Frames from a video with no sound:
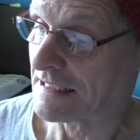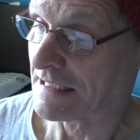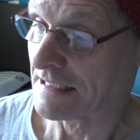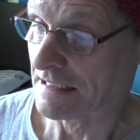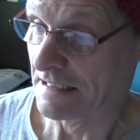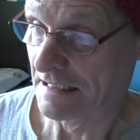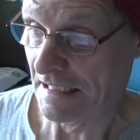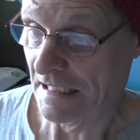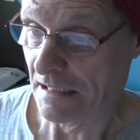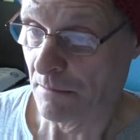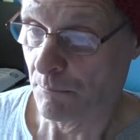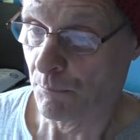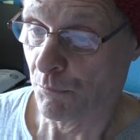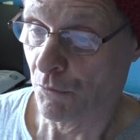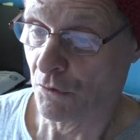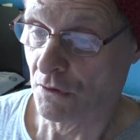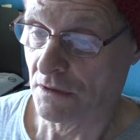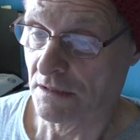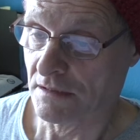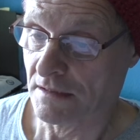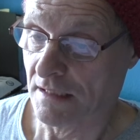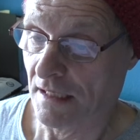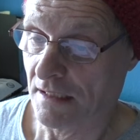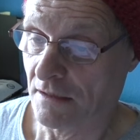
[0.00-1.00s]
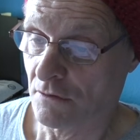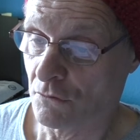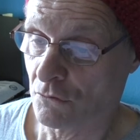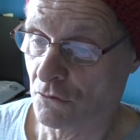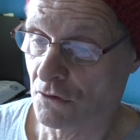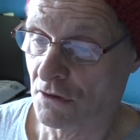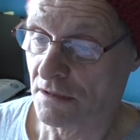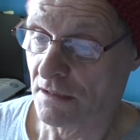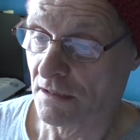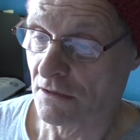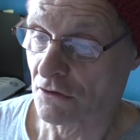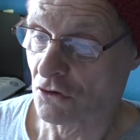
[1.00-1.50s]
10%
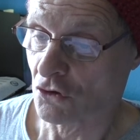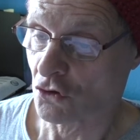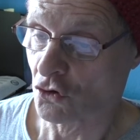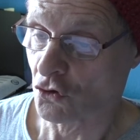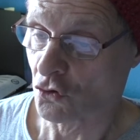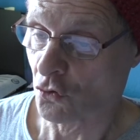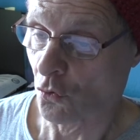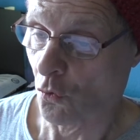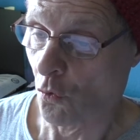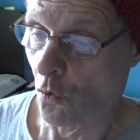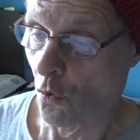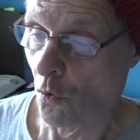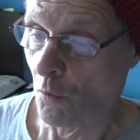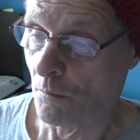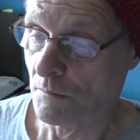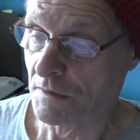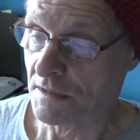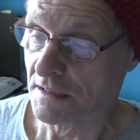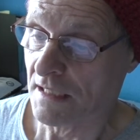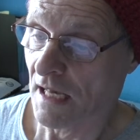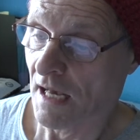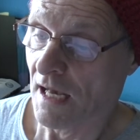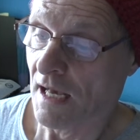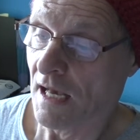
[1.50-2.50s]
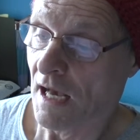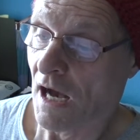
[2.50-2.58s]
unseres Stroms